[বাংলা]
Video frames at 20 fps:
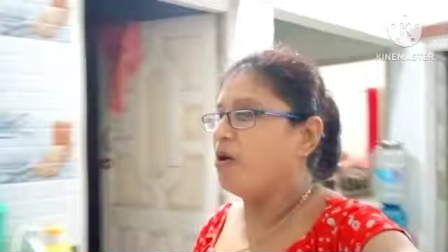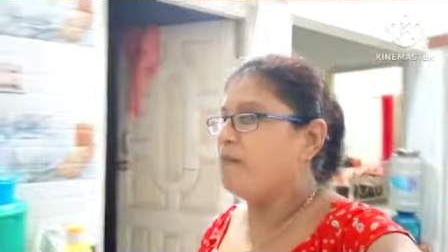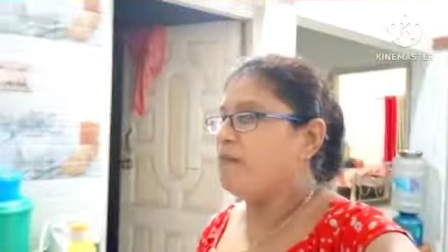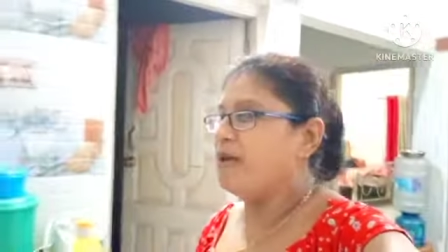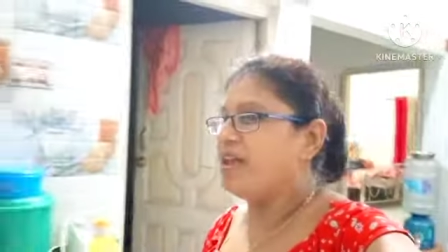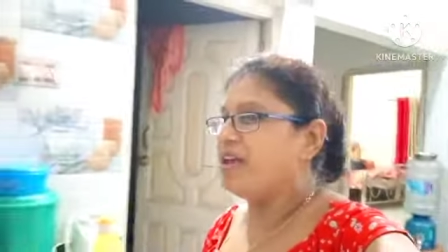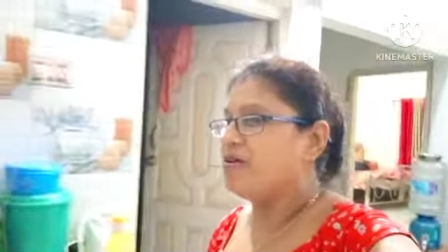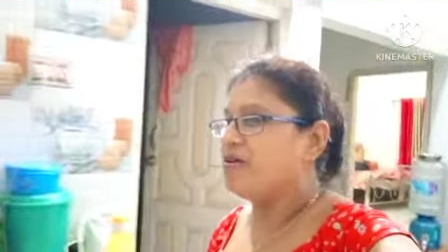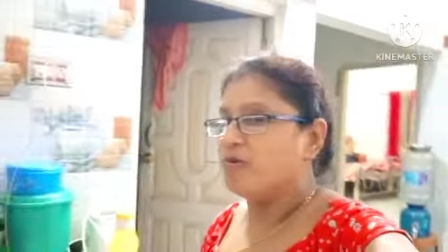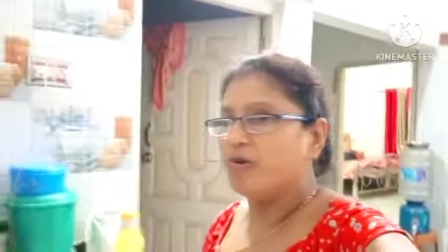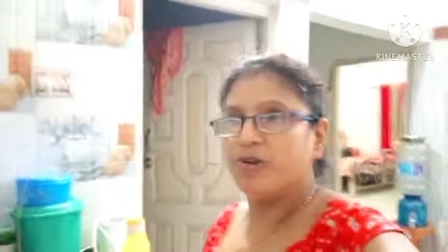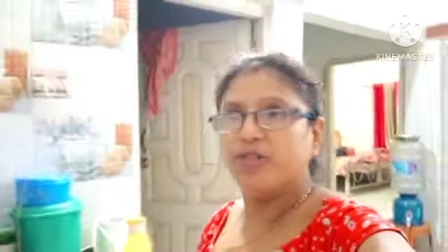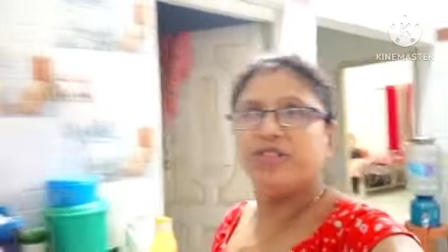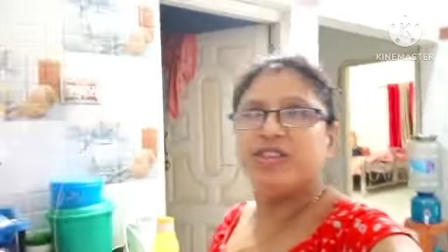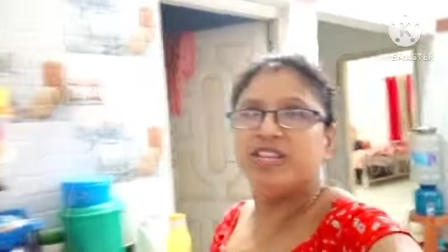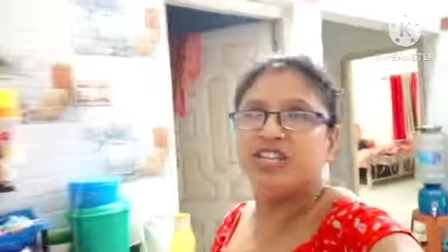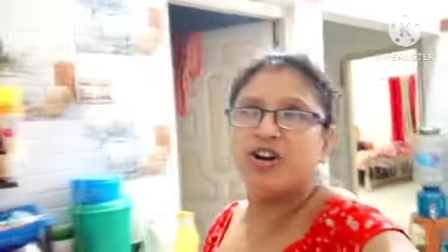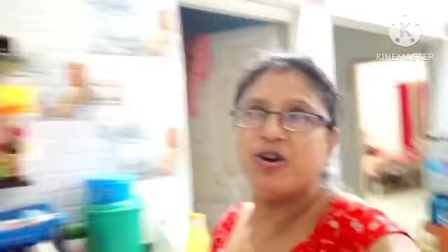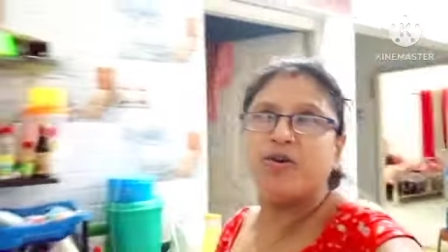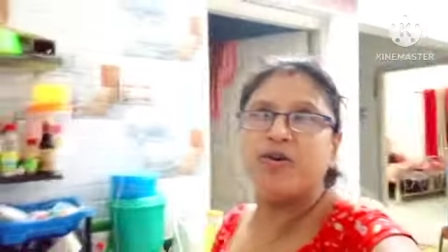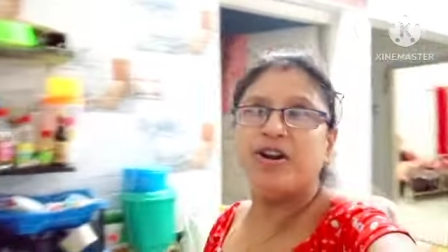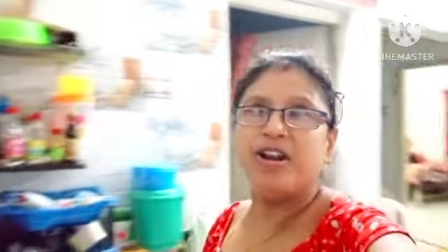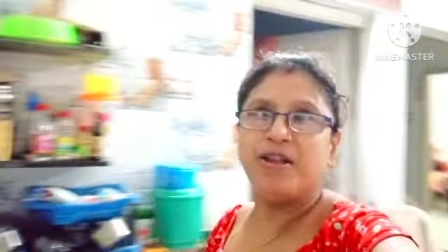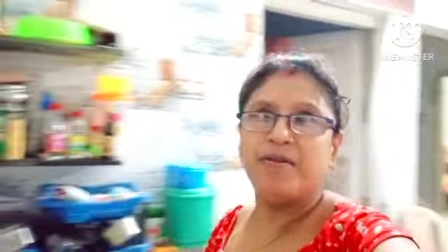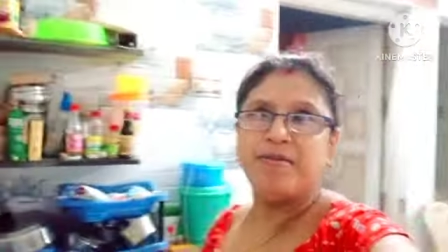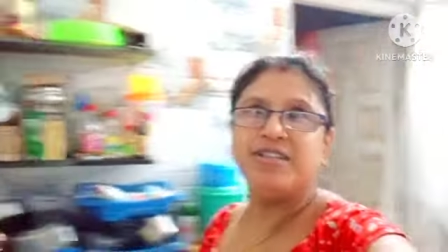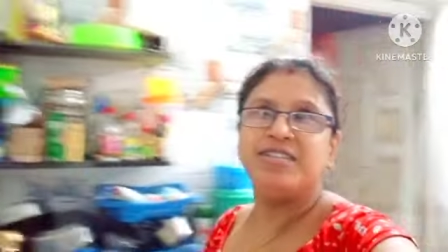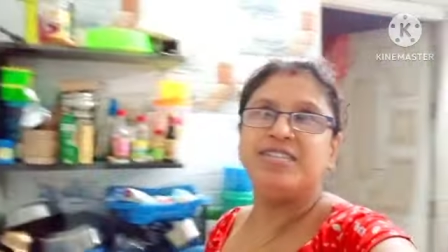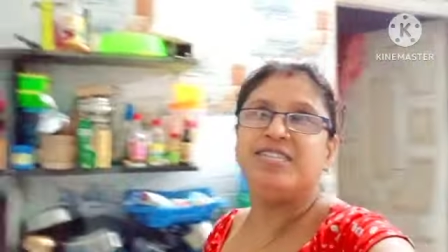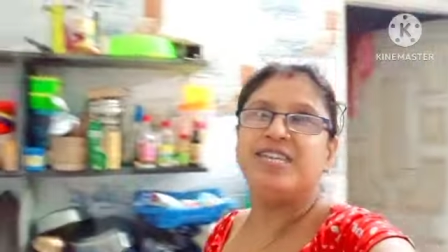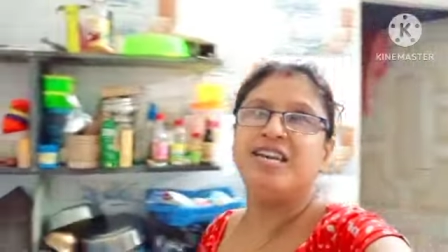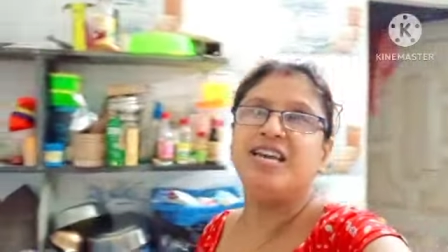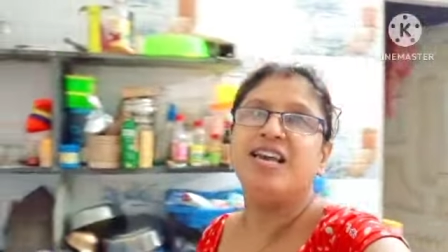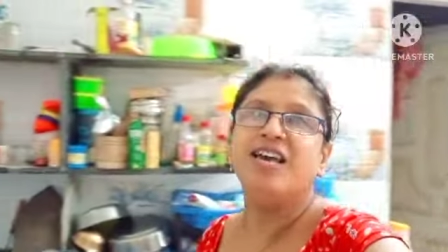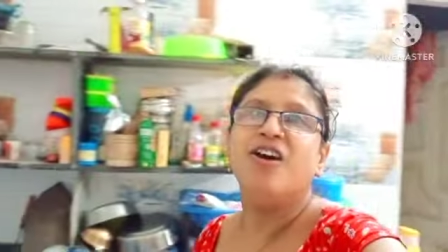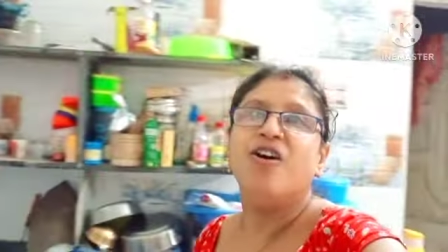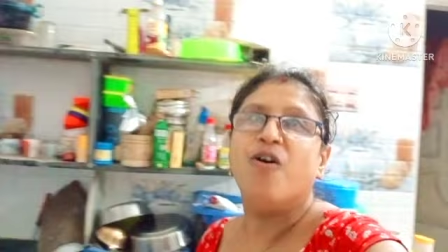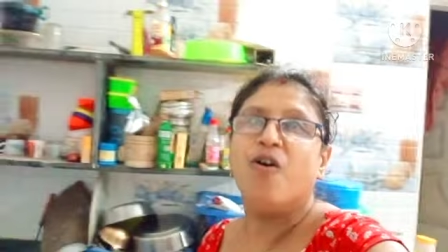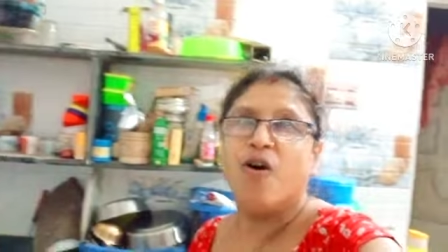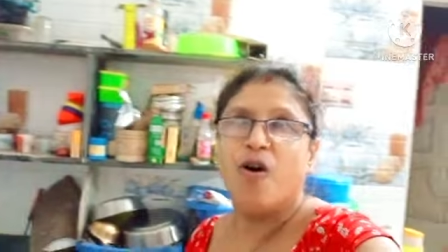তো চলো আর দেখা হবে
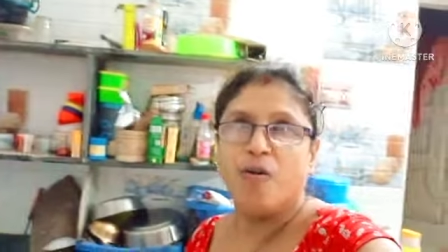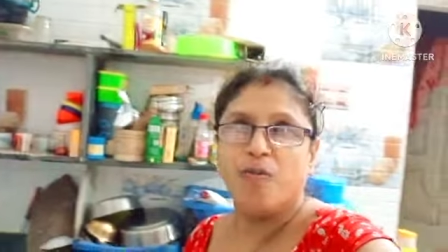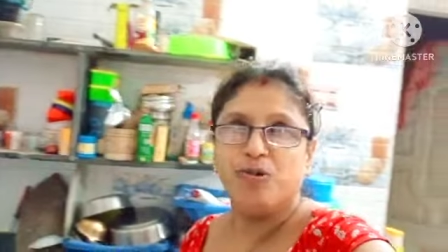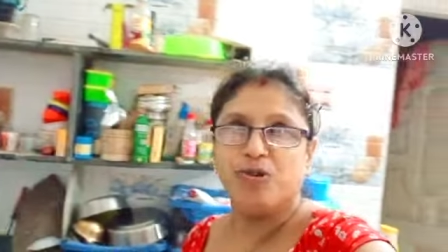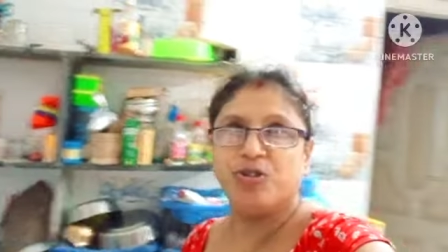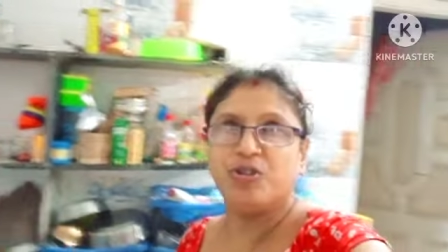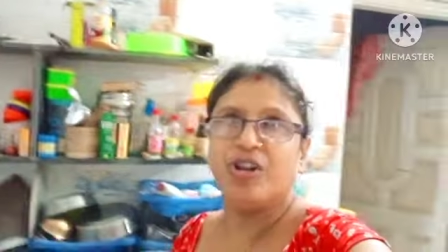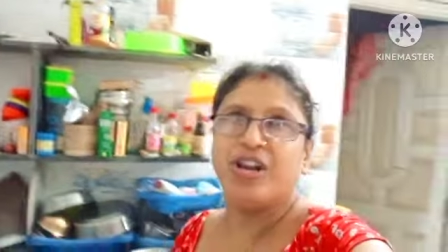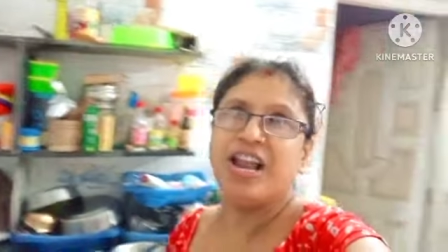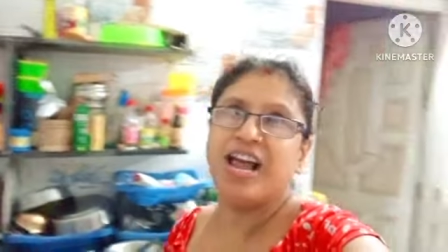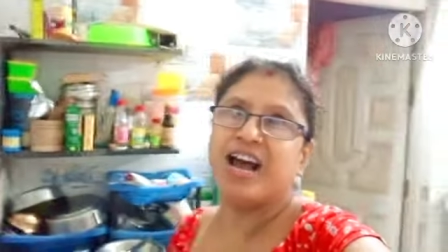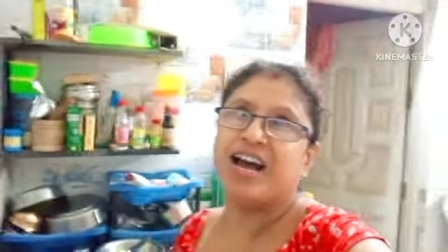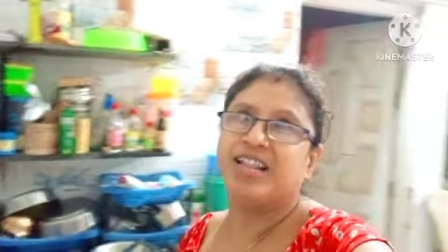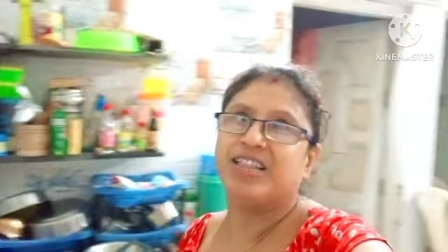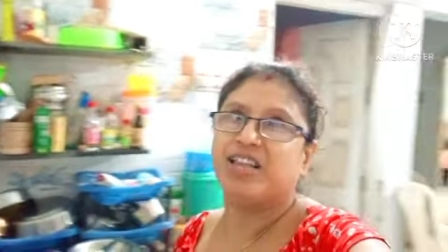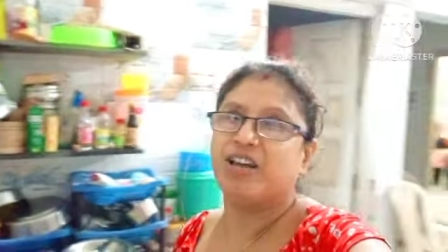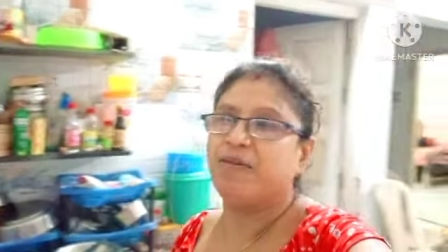আবার নেক্সট ভিডিওতে